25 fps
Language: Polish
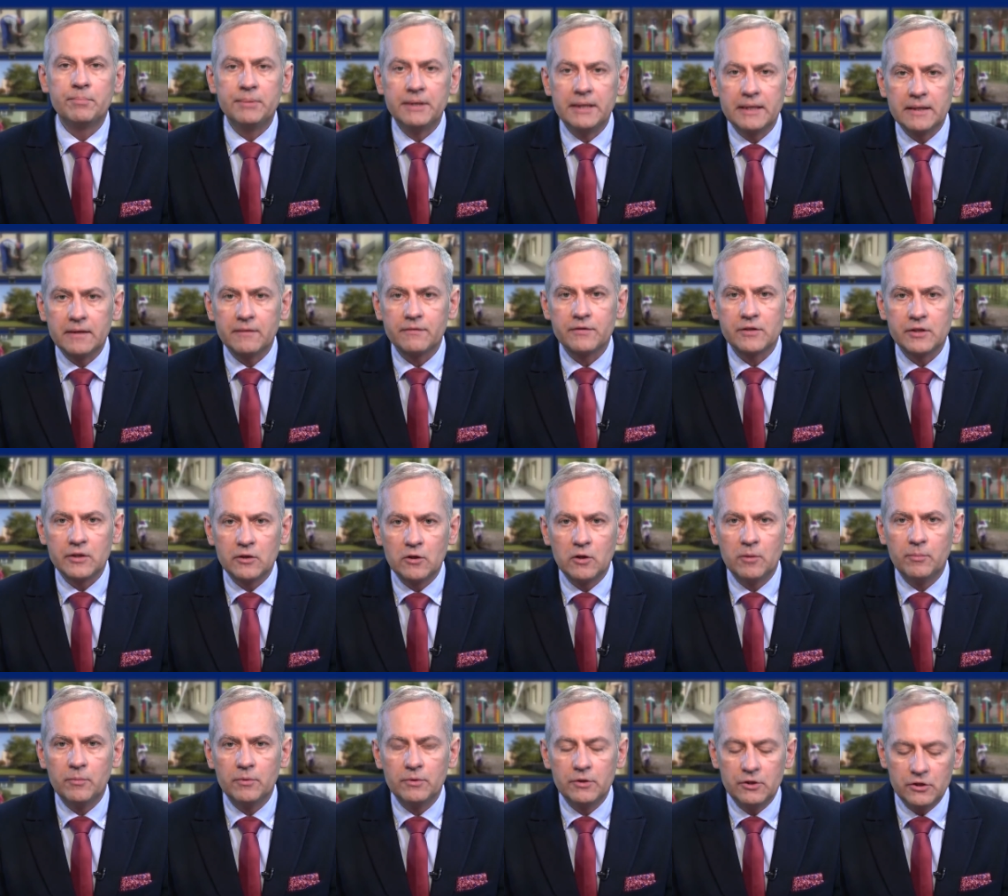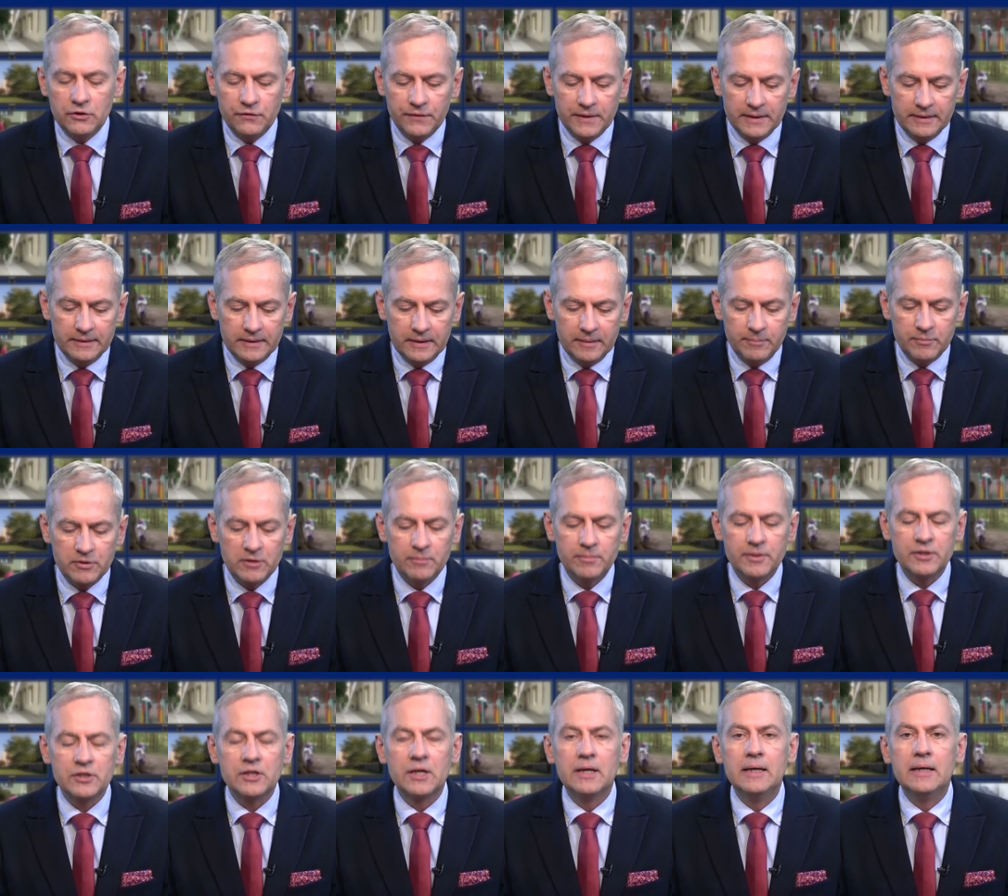pierwszej Komunii Świętej
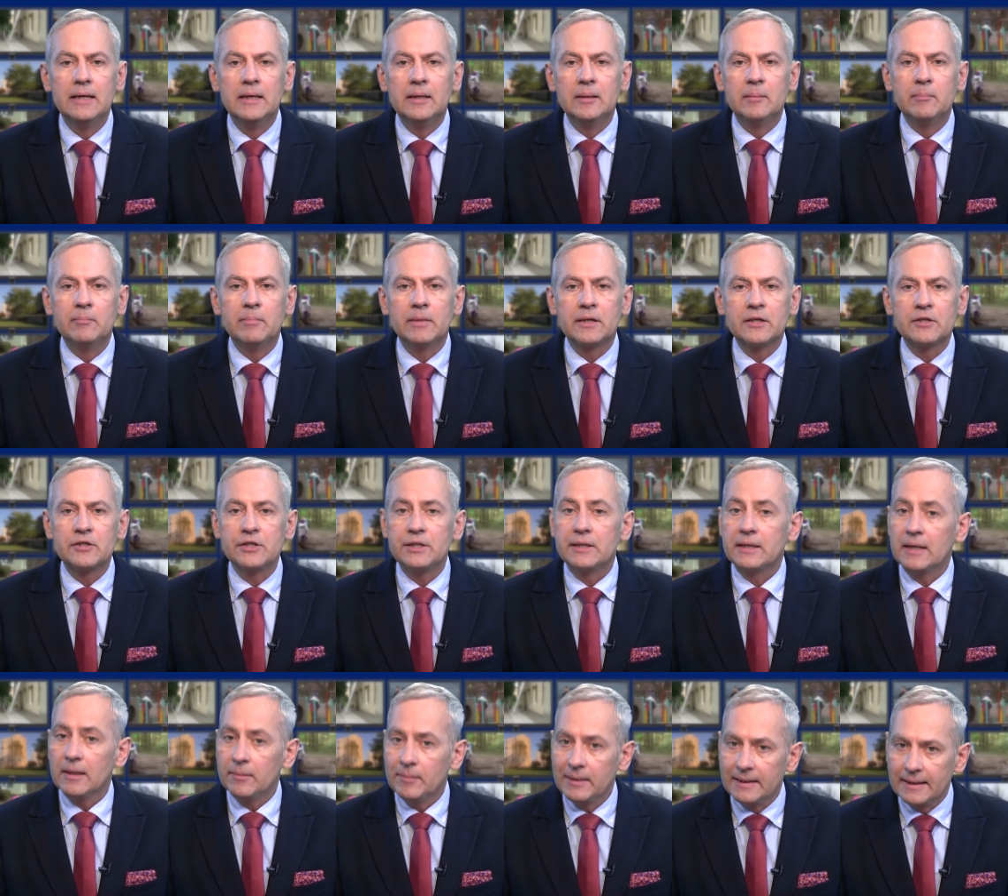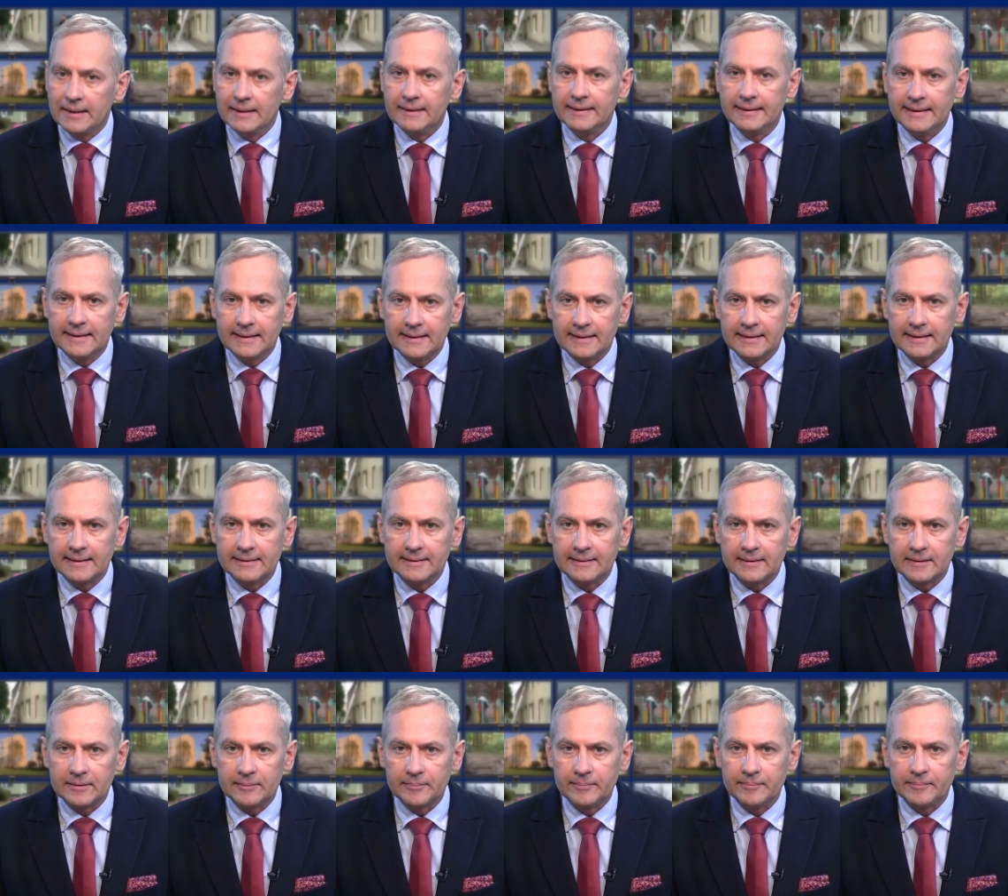przybierze bardziej kameralny
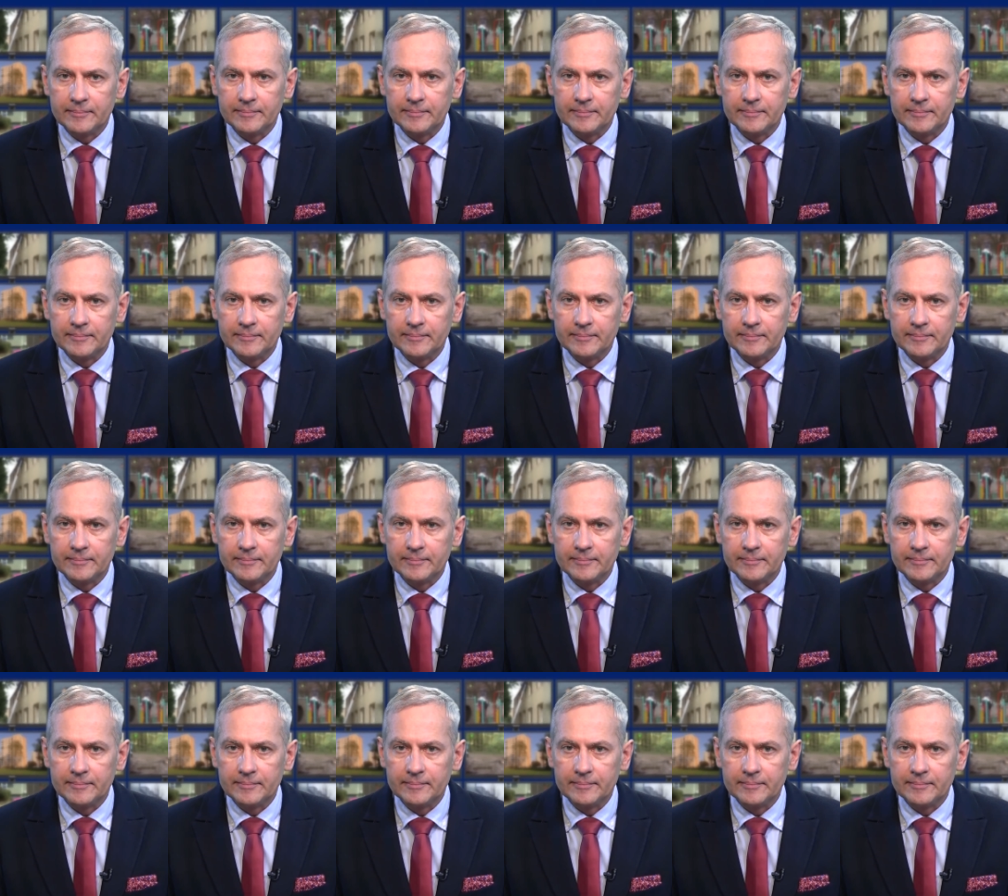charakter.